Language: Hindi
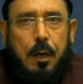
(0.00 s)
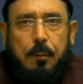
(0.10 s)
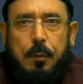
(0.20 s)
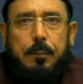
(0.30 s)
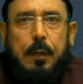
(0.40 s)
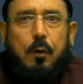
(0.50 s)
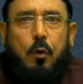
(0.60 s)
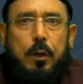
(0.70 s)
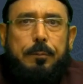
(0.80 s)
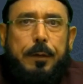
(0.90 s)
कब्र में
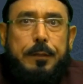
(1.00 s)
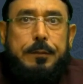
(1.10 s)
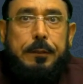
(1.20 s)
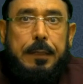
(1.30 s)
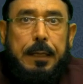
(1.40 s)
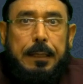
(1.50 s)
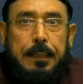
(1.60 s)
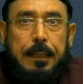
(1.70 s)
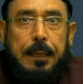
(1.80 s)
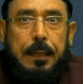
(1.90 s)
कोई बेसत
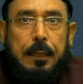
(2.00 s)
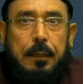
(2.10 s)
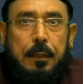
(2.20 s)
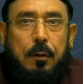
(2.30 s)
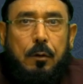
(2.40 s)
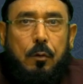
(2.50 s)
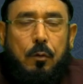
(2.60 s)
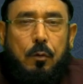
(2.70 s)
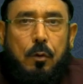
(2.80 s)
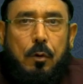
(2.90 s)
नहीं है
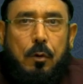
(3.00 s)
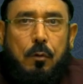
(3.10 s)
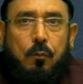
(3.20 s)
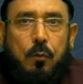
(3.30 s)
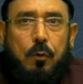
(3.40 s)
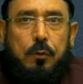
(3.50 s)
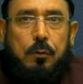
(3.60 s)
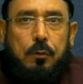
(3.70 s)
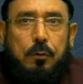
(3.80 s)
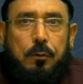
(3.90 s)
वो जो